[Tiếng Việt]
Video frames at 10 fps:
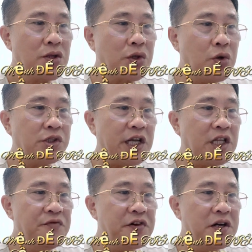Tu sĩ
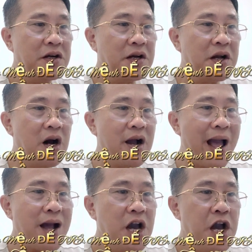tứ phương ngơ
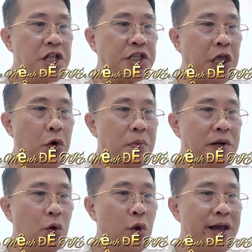ngác, chịu không
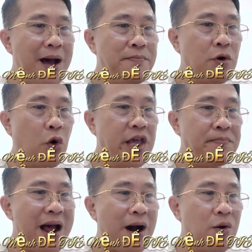được uy áp của Diệp
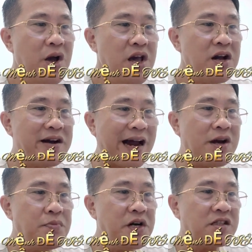Đào, gánh
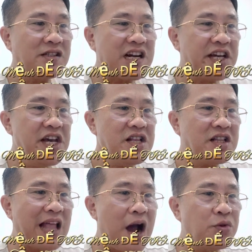không được sát khí
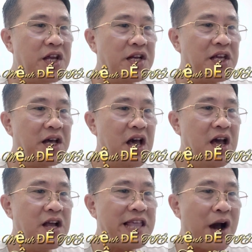thao thiên kia,
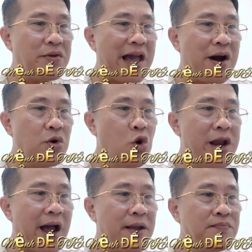nhào nhào lui
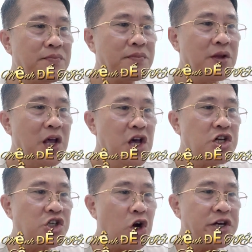lại
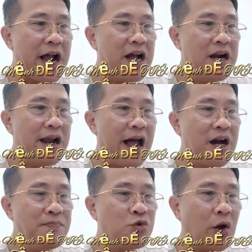rõ ràng là
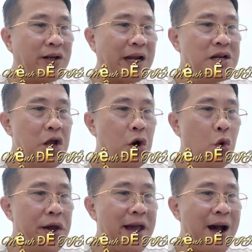cấp chuẩn thánh,
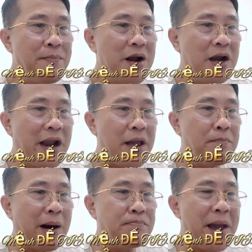uy áp lại
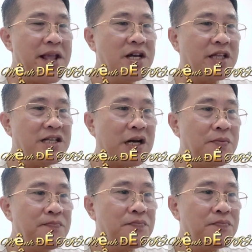mạnh mẽ như thế sao?